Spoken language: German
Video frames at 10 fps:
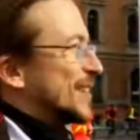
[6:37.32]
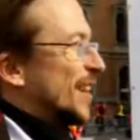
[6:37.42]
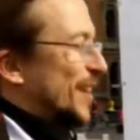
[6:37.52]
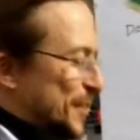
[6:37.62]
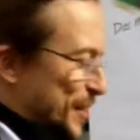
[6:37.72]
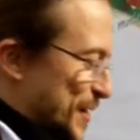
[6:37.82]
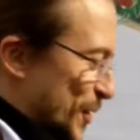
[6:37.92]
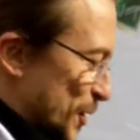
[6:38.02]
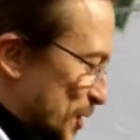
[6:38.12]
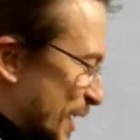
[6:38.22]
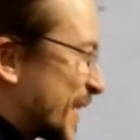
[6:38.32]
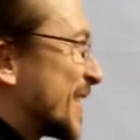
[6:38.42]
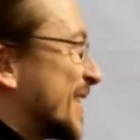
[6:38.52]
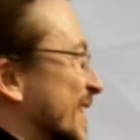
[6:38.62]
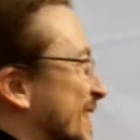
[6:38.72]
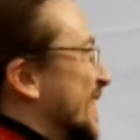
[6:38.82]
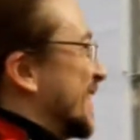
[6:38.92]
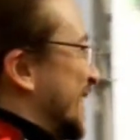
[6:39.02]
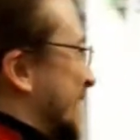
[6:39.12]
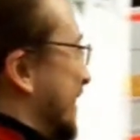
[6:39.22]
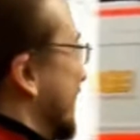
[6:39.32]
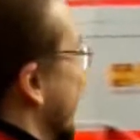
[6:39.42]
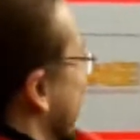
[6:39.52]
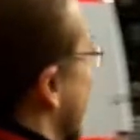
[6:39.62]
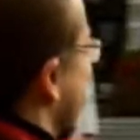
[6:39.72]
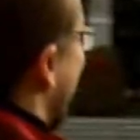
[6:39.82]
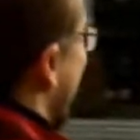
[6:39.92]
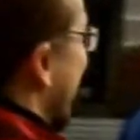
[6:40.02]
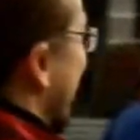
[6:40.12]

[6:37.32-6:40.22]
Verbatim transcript: steht auch ein verdienstvoller Mann, André